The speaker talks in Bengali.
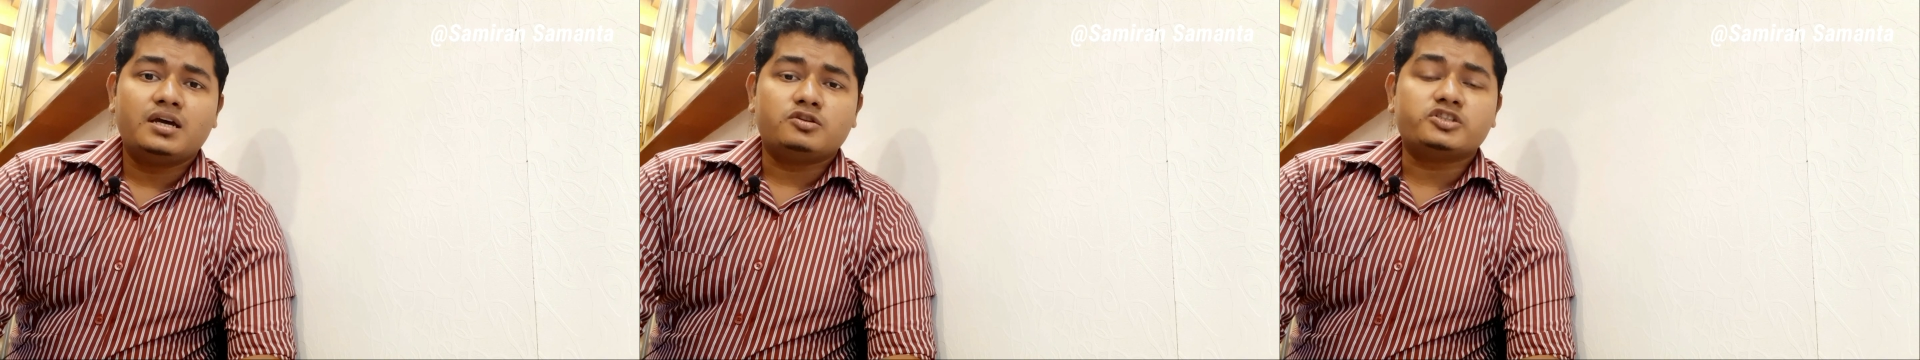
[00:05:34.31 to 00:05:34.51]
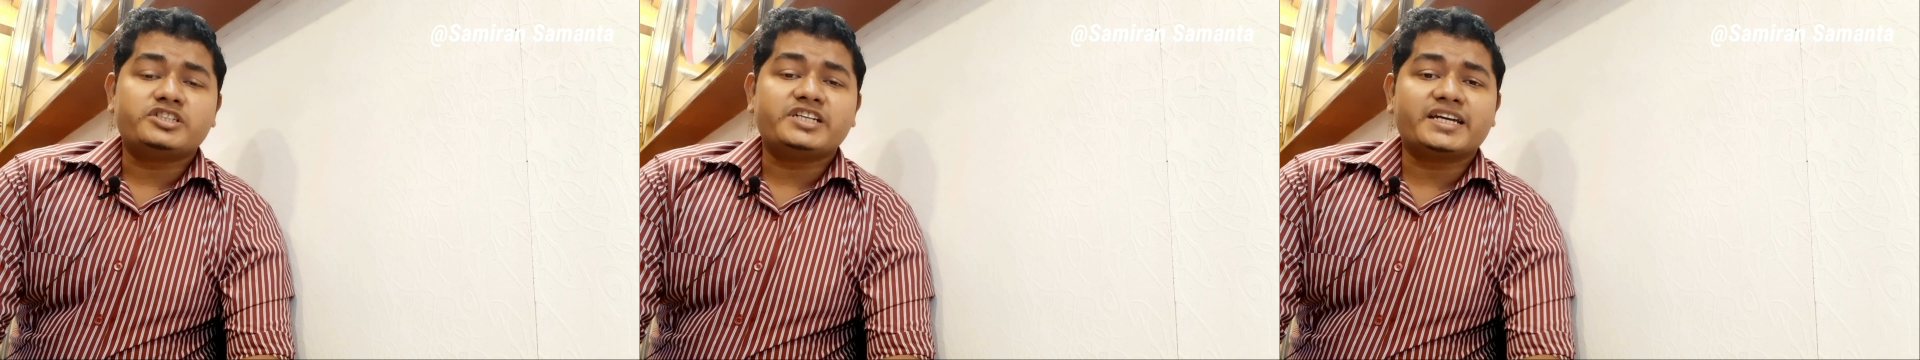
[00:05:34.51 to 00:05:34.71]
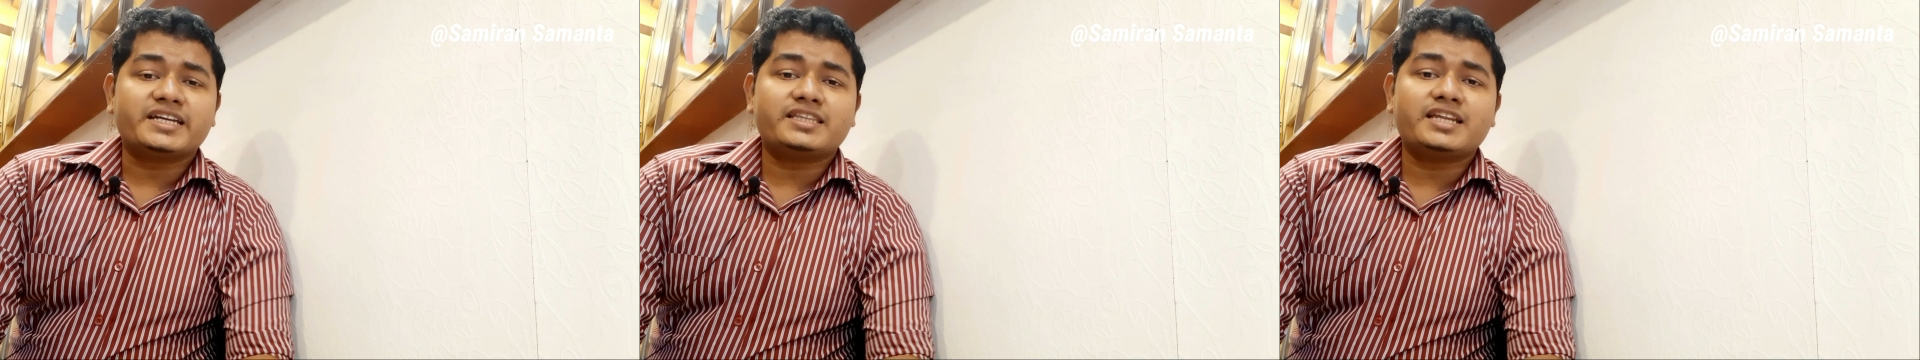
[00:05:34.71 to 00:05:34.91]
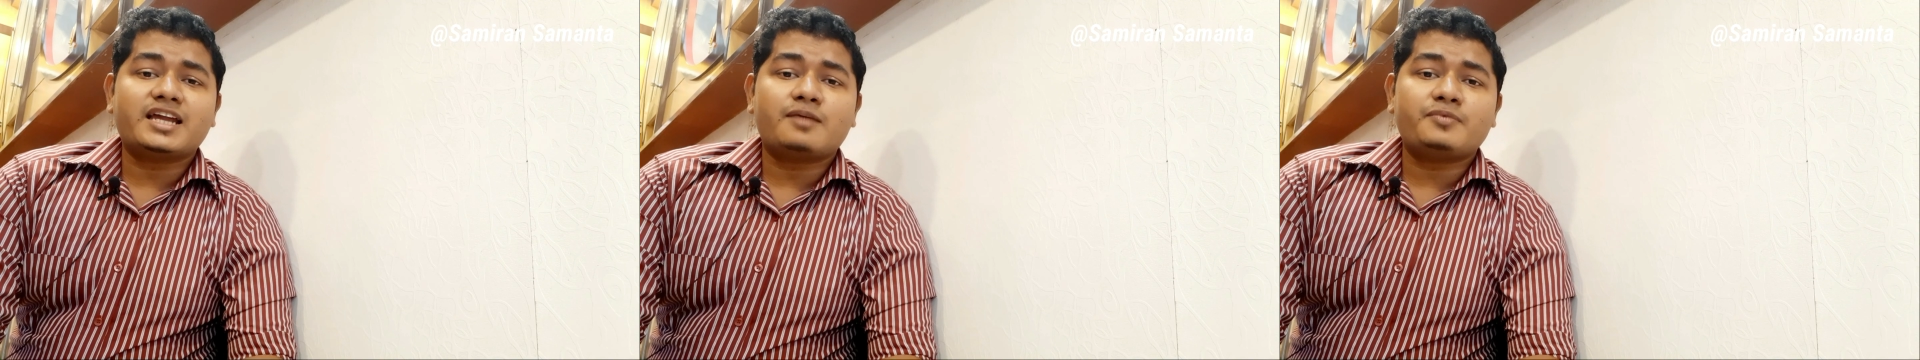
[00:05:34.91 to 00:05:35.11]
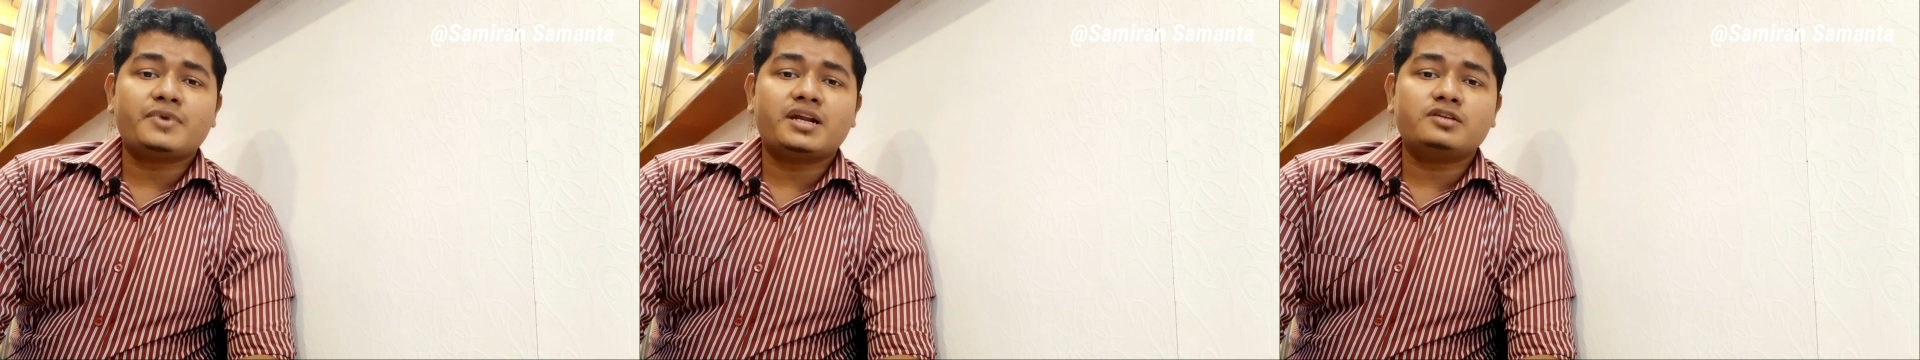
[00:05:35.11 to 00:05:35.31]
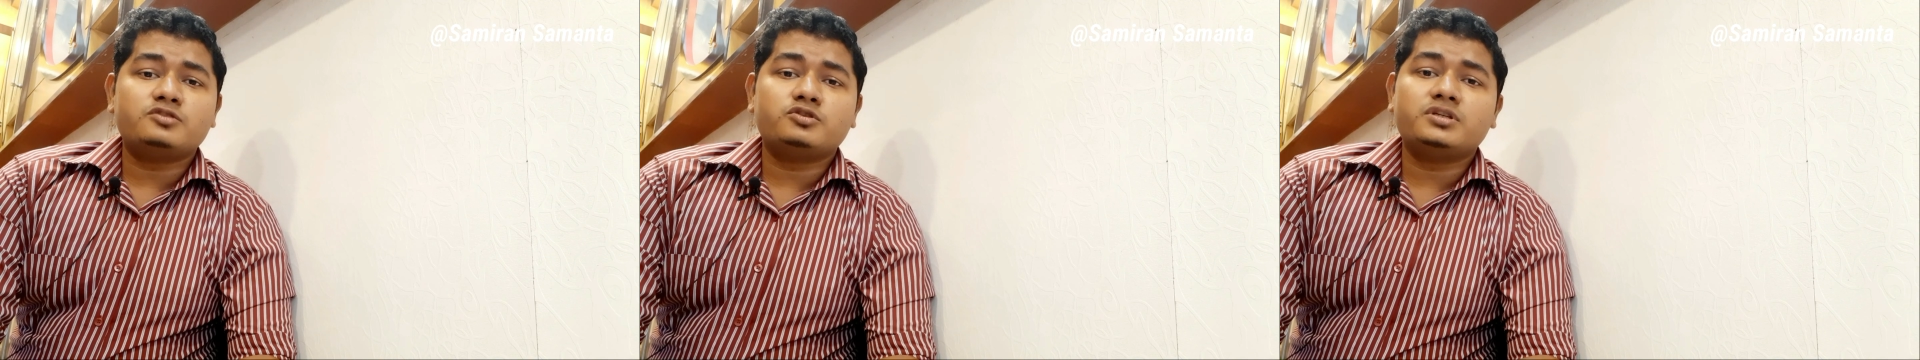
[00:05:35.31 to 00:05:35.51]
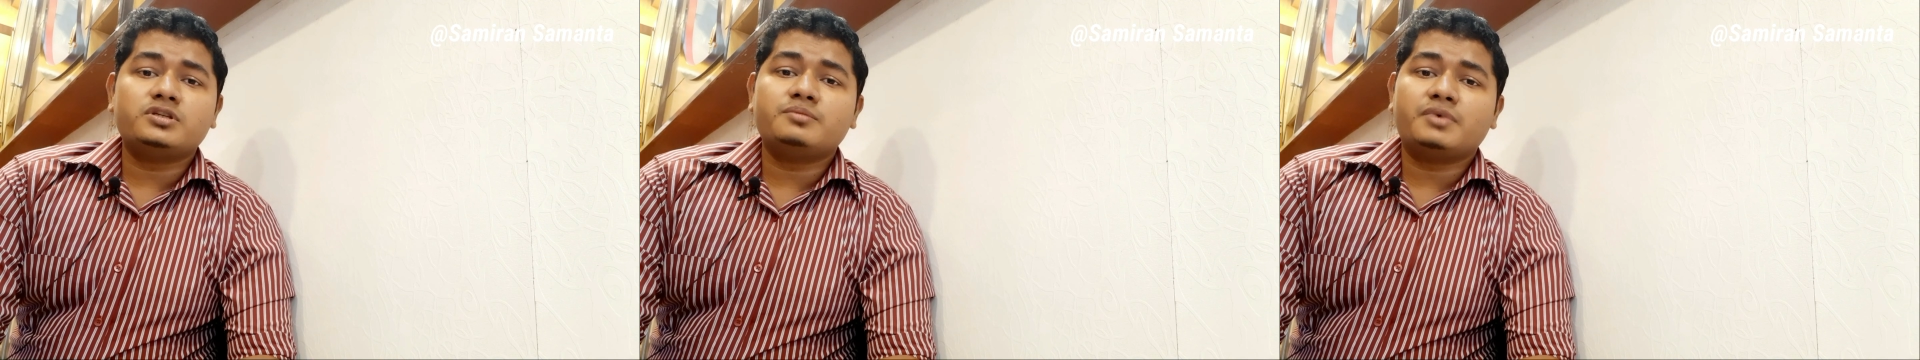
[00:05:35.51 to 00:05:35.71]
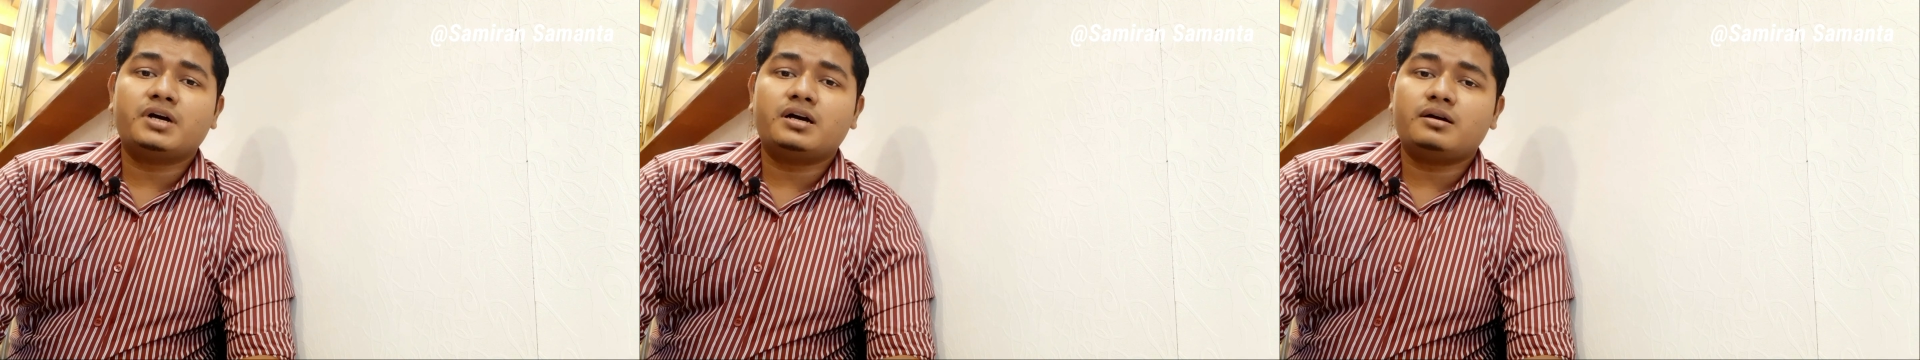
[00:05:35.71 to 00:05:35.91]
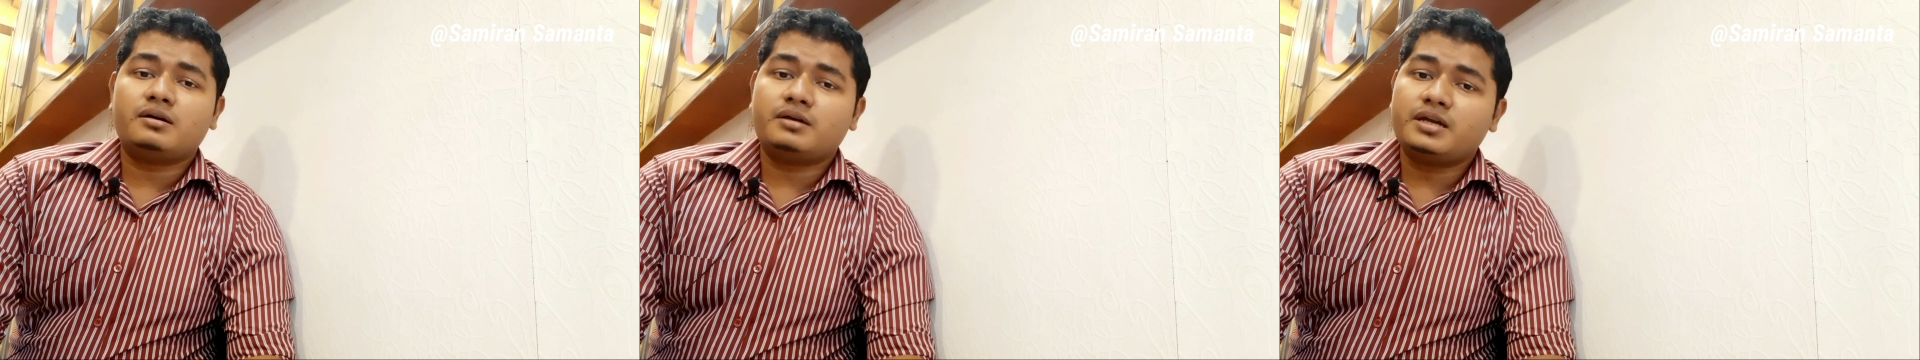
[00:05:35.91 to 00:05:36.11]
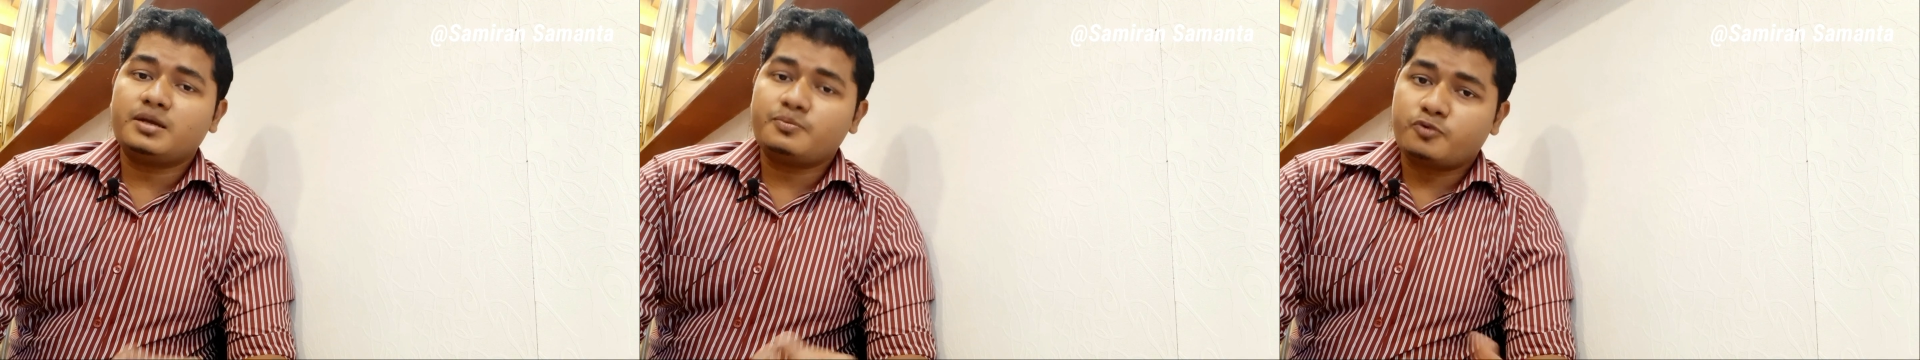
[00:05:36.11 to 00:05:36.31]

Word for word: তো সেক্ষেত্রে আপনারা যদি এই